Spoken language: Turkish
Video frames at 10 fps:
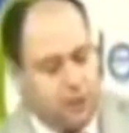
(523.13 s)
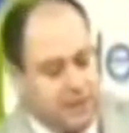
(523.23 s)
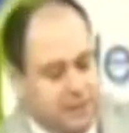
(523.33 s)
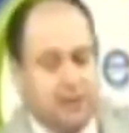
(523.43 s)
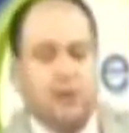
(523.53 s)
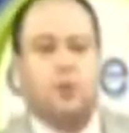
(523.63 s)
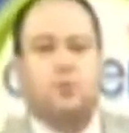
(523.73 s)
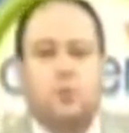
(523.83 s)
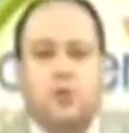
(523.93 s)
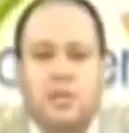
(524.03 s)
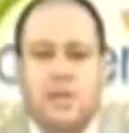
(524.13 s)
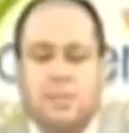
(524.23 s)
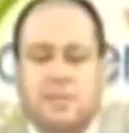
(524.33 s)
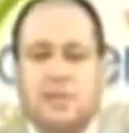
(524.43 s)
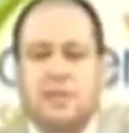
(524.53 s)
söyledik turunç
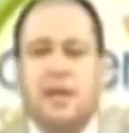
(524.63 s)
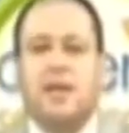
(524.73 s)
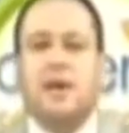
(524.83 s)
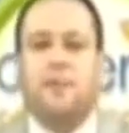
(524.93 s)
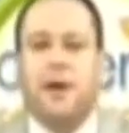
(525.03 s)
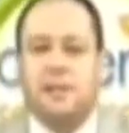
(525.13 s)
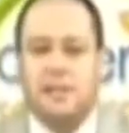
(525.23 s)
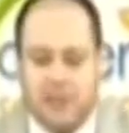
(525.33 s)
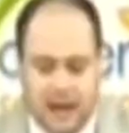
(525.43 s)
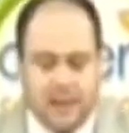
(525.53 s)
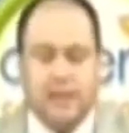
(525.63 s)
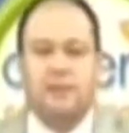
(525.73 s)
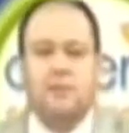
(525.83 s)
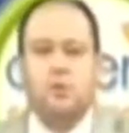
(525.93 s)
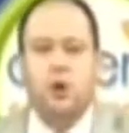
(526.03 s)
reçelimizin de faydalarını
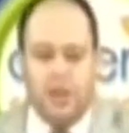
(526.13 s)
anlattık.